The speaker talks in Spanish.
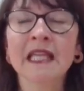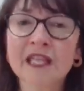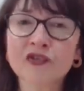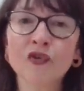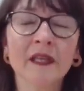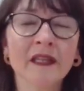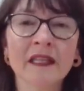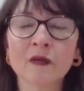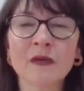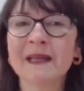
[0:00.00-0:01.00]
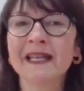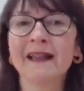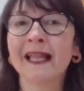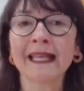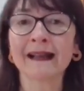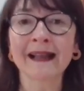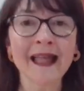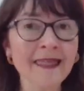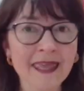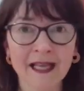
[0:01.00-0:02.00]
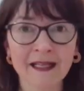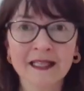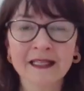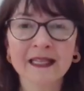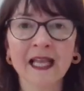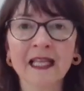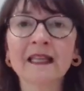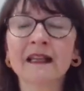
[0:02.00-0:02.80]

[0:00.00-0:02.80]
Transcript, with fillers: y eso de alguna manera irradia, ya